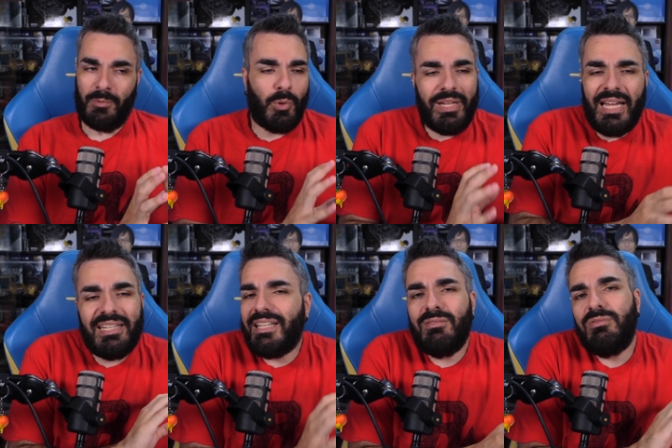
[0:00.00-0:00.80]
Puoi
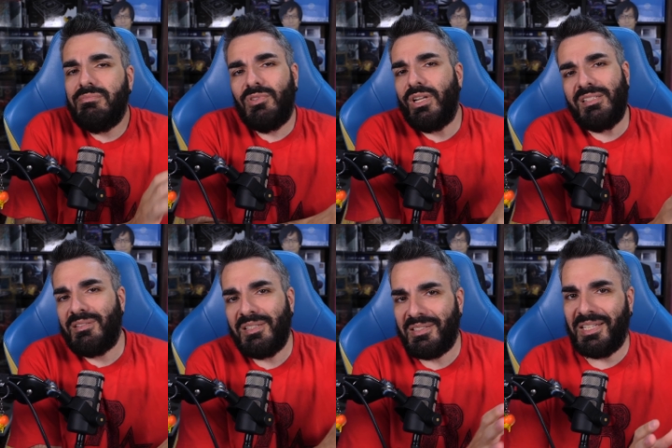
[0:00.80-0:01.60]
anche non
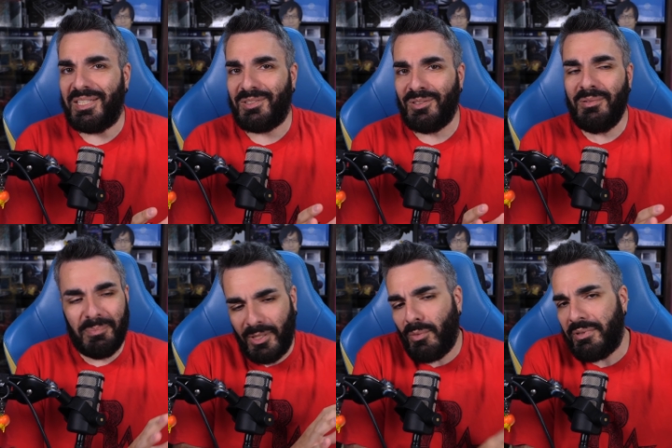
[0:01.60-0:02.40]
essere iscritto,
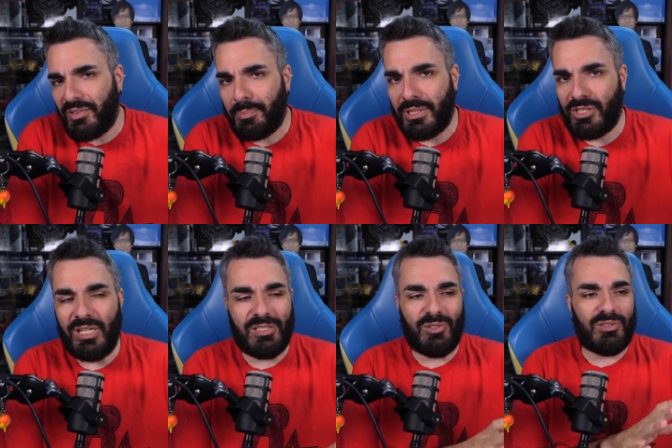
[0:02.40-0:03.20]
però mi fa
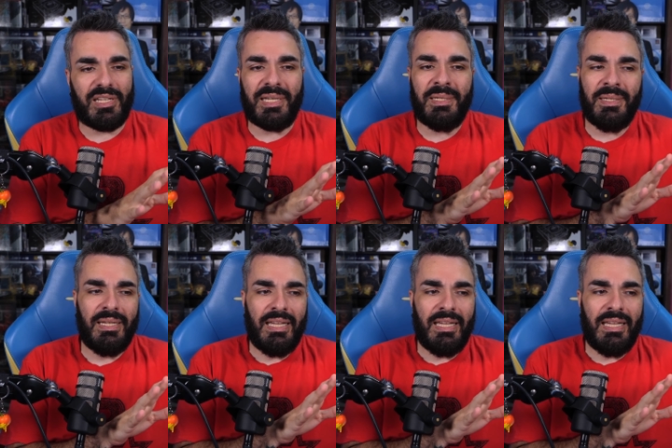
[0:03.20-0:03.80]
piacere se lo sei